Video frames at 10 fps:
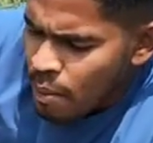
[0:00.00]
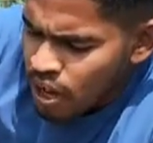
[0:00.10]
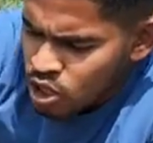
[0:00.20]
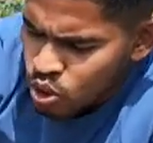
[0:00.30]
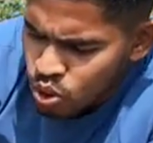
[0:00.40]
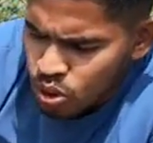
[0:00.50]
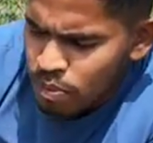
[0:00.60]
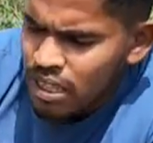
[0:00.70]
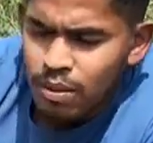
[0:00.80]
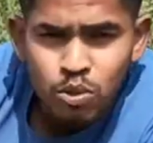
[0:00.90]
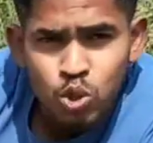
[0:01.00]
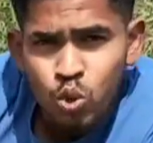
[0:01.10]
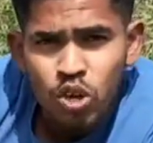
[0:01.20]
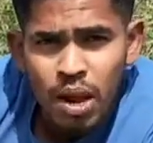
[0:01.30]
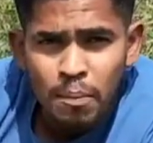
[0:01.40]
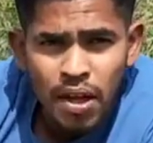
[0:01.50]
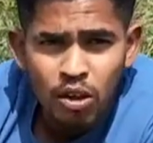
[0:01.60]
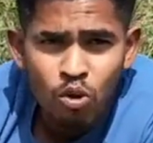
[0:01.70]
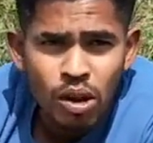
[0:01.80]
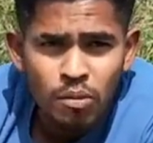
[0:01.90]
हमारे जो मतलब 100 ग्राम
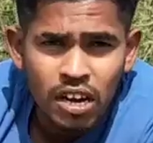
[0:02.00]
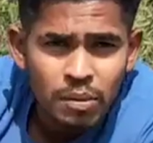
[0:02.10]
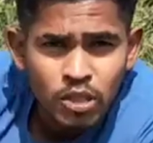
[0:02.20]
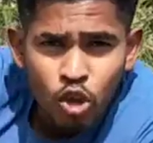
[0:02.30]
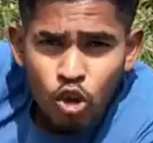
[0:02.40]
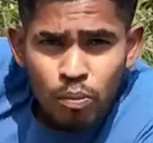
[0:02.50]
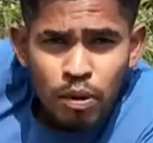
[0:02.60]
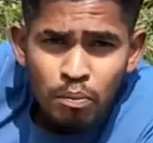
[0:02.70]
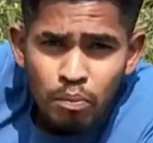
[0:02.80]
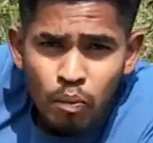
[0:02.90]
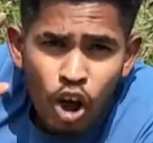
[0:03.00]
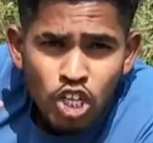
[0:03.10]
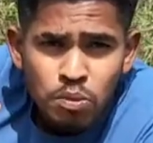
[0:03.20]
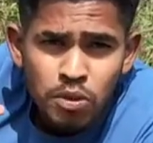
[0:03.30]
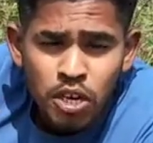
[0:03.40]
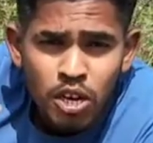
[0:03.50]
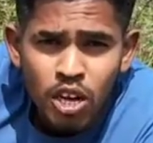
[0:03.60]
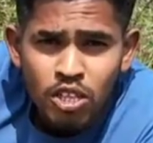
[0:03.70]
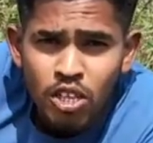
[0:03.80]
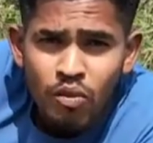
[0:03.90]
पानी को गर्म करने में तकरीबन तो पाँच मिनट
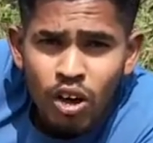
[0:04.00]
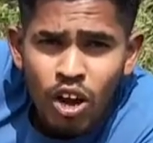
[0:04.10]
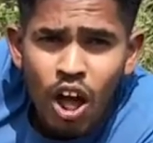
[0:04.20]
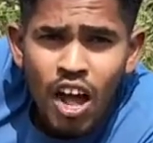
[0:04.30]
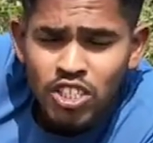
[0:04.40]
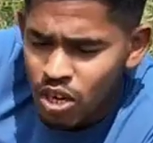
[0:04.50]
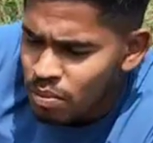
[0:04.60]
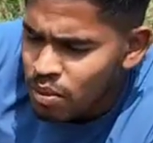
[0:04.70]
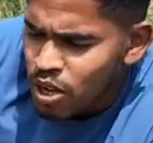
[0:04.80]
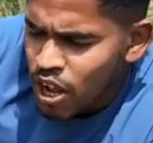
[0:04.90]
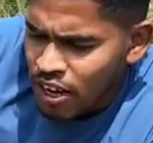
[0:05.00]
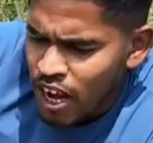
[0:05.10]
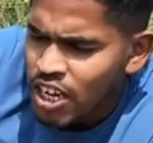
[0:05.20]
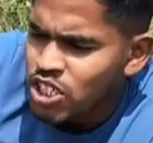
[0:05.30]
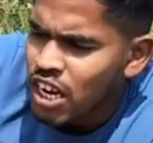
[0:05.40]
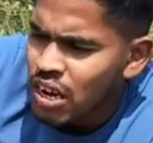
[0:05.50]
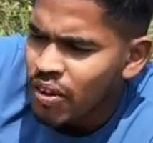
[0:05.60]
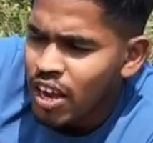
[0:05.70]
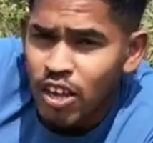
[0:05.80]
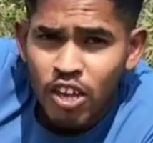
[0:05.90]
लगती है मगर आज हम टेस्ट करने
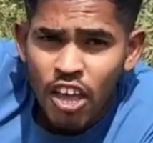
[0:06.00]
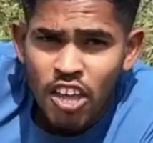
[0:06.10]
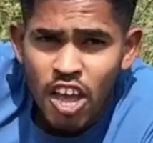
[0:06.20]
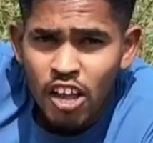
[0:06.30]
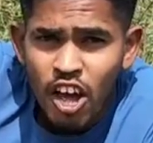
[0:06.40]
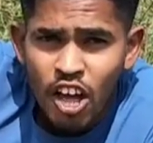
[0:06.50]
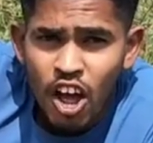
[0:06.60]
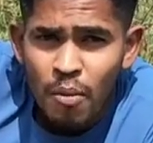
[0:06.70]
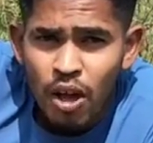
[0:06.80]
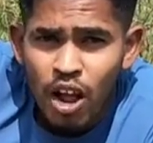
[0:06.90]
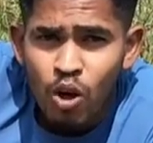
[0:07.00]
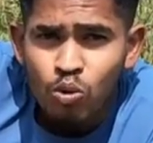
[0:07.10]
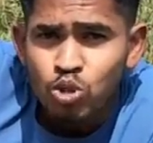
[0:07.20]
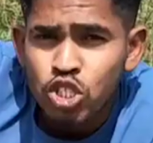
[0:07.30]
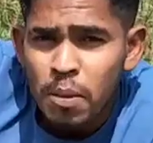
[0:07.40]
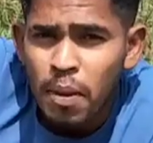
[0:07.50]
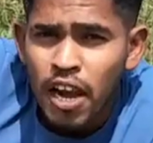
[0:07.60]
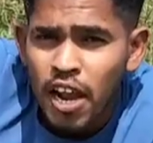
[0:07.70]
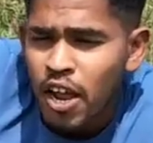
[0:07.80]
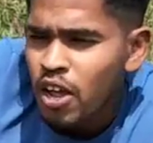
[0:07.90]
वाले हैं क्या ये अनार हमारा उससे
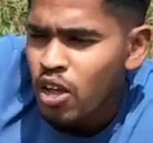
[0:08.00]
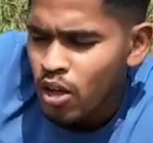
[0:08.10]
पहले